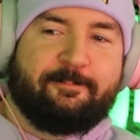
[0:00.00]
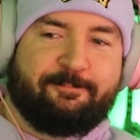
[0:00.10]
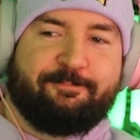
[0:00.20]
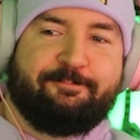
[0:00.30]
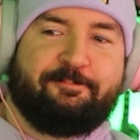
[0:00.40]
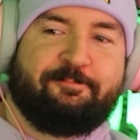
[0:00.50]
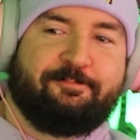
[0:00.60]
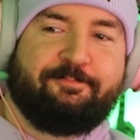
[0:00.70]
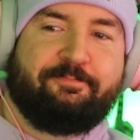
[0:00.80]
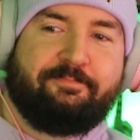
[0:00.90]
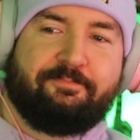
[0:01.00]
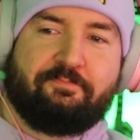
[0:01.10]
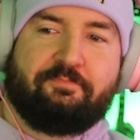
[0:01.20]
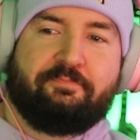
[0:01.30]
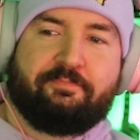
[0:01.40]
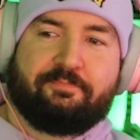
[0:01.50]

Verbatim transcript: Hm, hm, hm.